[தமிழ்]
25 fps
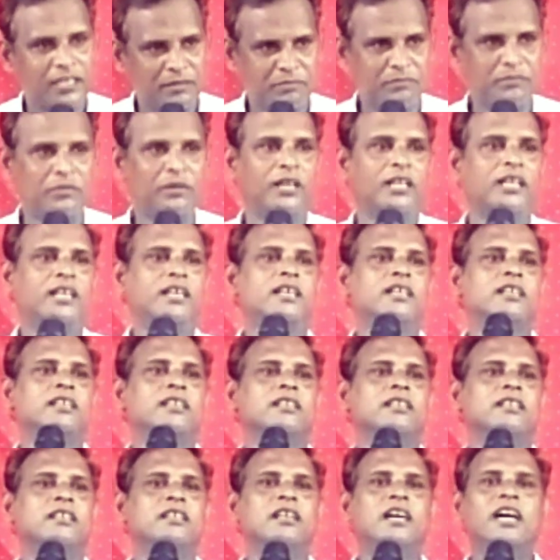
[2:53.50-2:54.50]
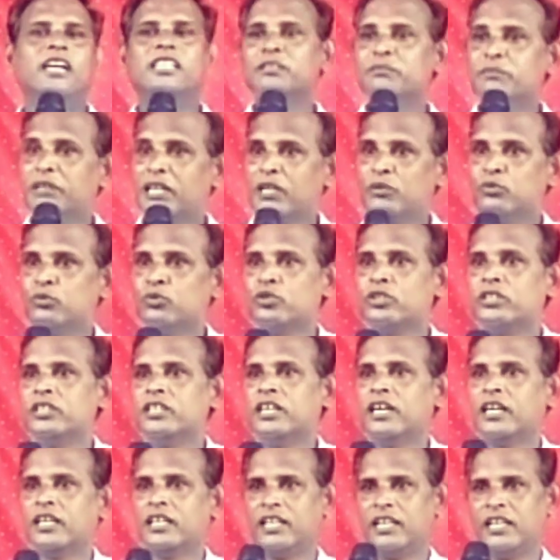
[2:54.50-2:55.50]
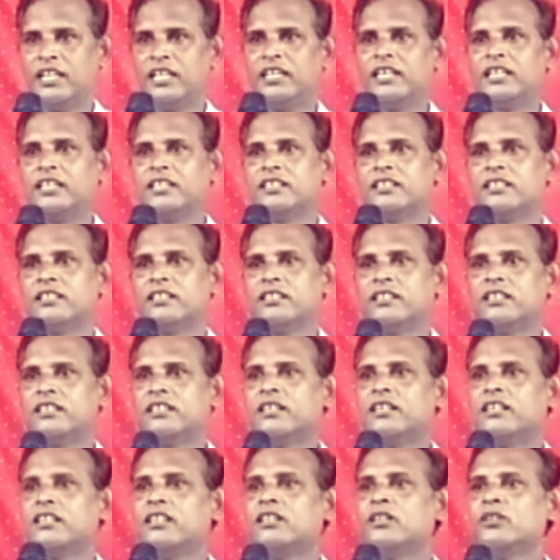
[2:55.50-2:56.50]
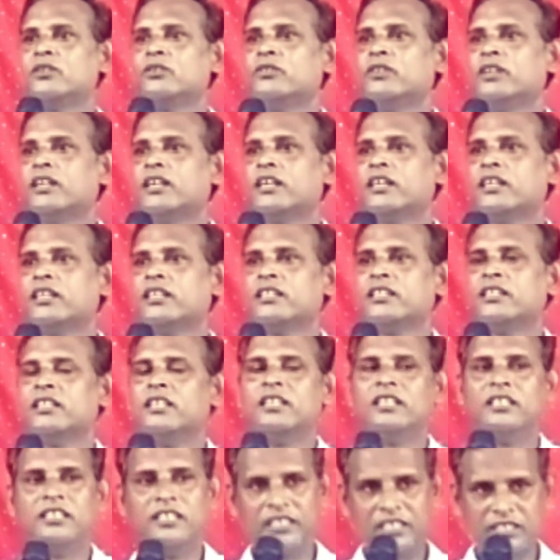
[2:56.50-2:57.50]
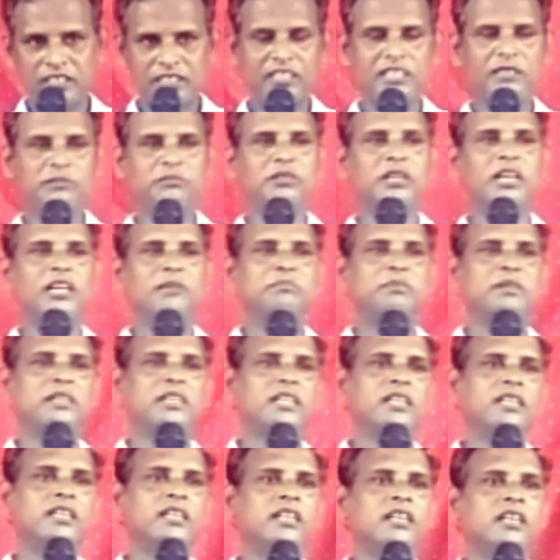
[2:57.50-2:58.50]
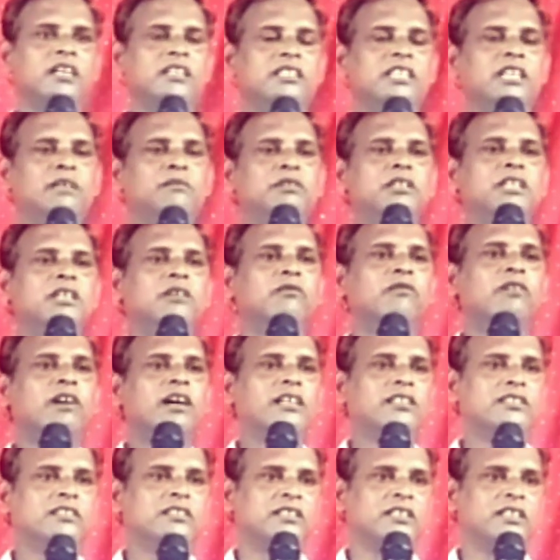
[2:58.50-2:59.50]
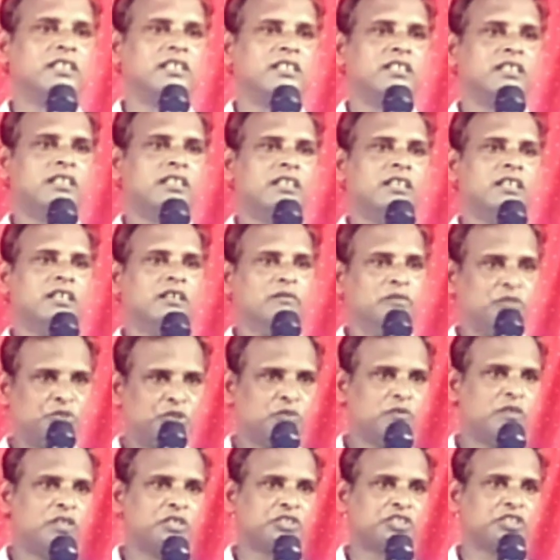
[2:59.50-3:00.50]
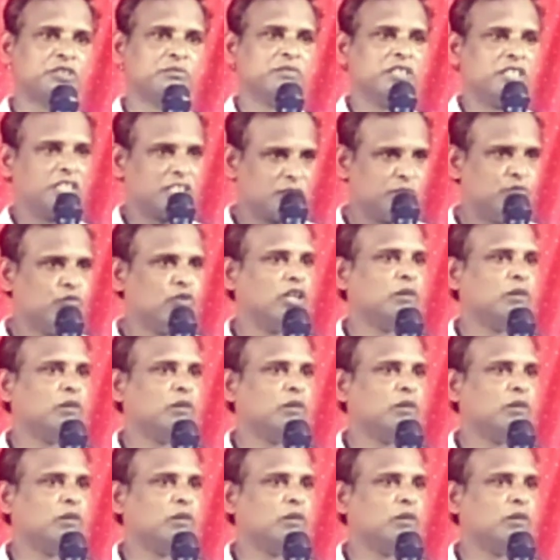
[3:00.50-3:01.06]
நம்பலை அது மேலே உறுதியாக இல்லை ஹலையல்லூயா இன்றைக்கி திரும்ப அப்போ தேவனுடைய வார்த்தை விசுவாசம் எனக்கு